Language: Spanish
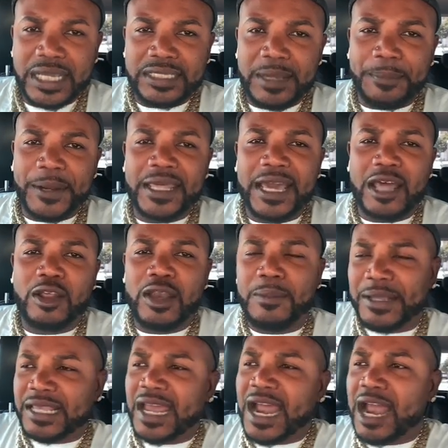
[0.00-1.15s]
que ese predicador le
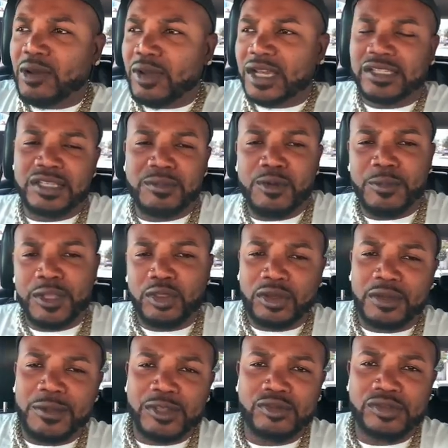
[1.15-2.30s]
pasara algo en ese
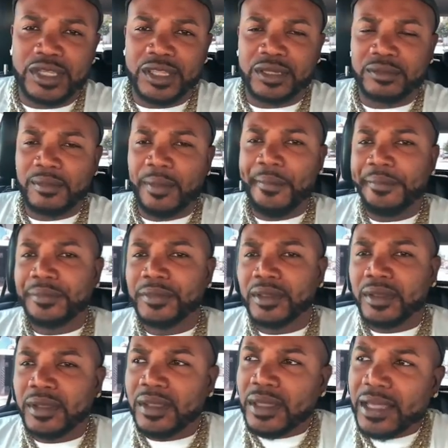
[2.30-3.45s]
momento, ¿qué iba a suceder?
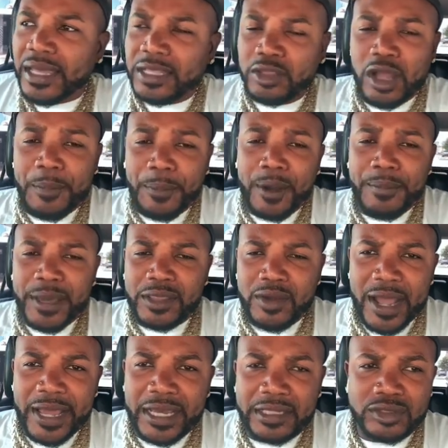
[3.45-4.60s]
Entonces, por
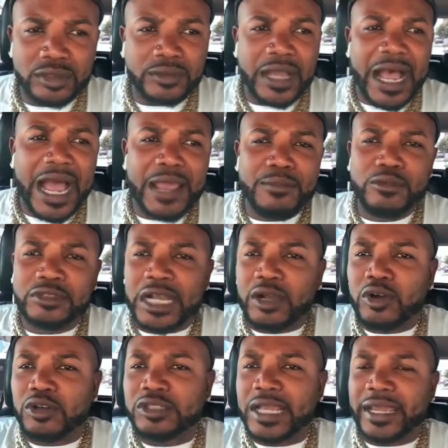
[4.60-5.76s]
medio a eso, hay muchas
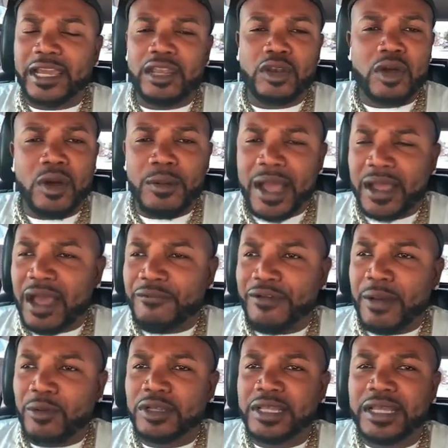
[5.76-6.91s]
cosas que no van a
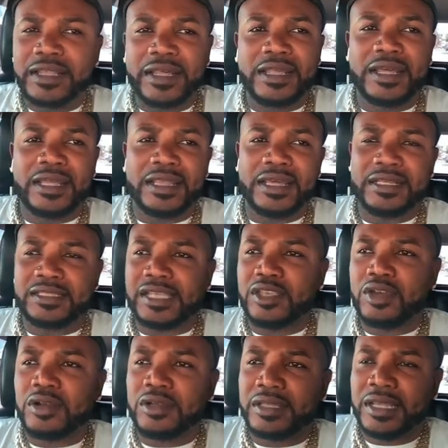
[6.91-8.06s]
favor del
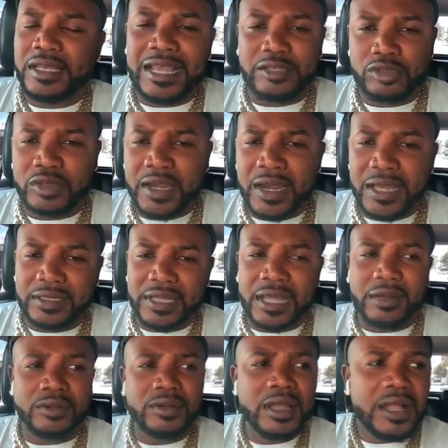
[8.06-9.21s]
señor, del nacional
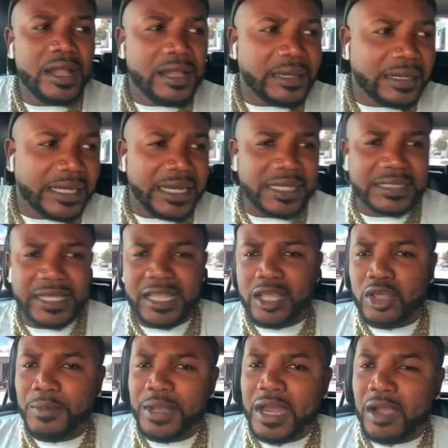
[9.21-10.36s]
haitiano, que se
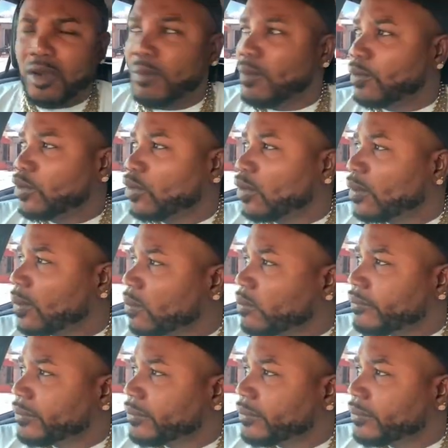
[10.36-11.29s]
denomina como brujo.